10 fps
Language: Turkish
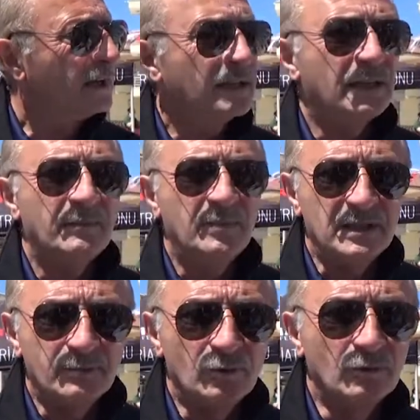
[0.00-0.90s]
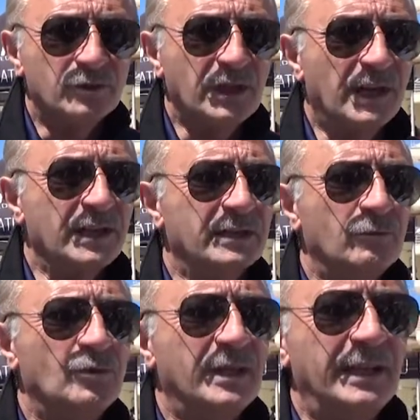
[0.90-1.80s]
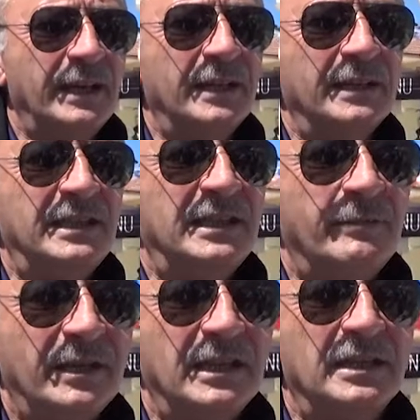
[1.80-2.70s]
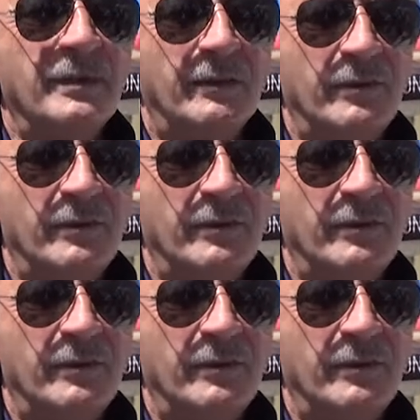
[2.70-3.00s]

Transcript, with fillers: Ee, biz bunu uluslararası düzeyde Didim'e getirmek